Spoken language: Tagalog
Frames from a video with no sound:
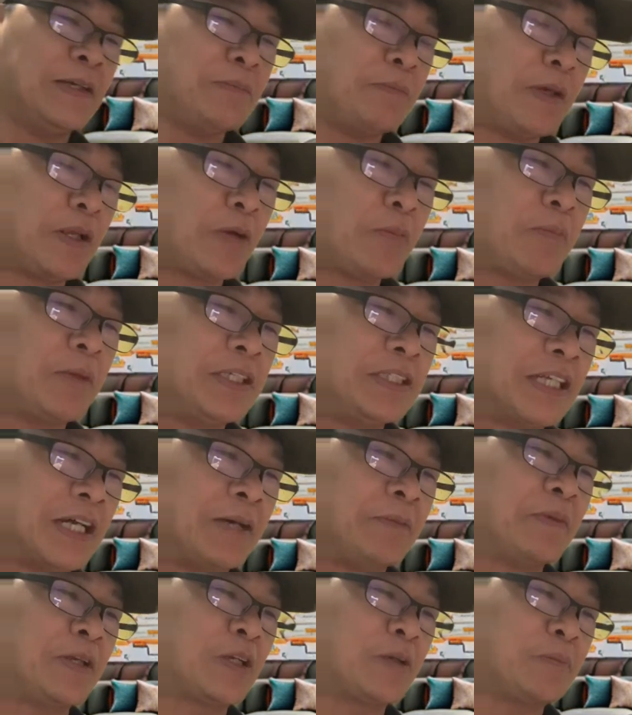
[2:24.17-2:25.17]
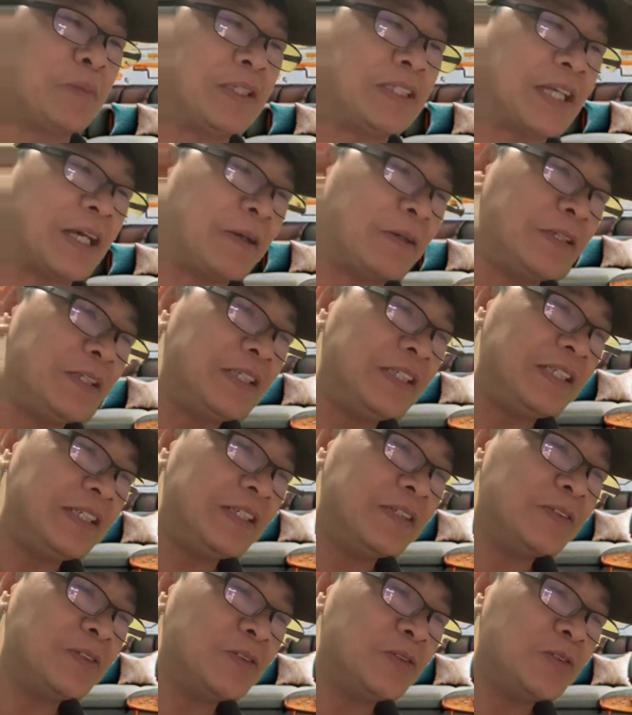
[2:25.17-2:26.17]
Meron ba isa? Meron ba isa?
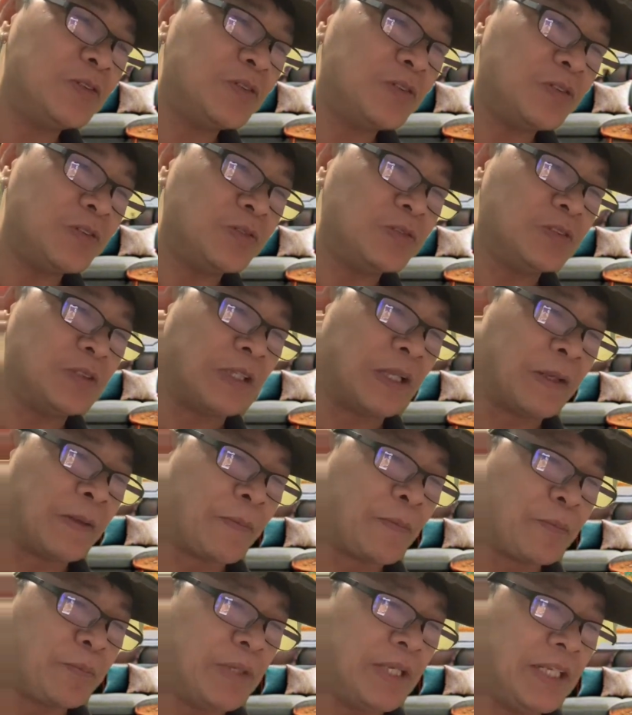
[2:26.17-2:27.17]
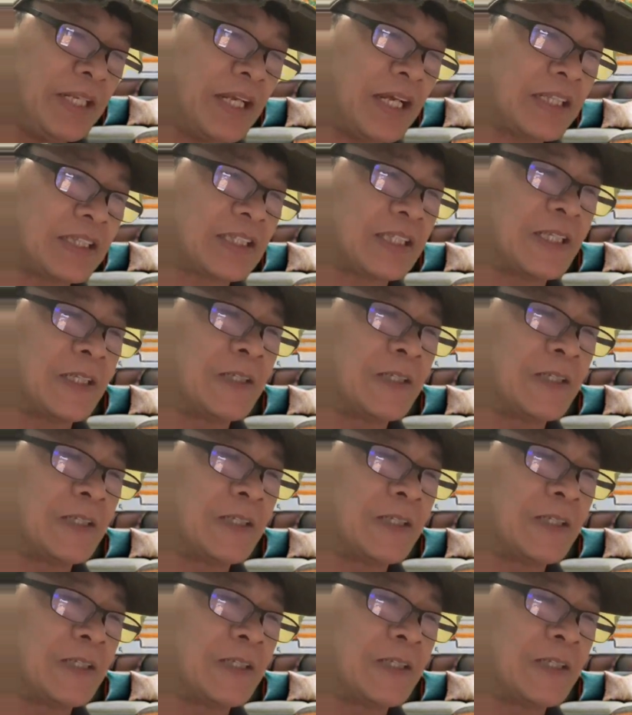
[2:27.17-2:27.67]
Yun! Peanut.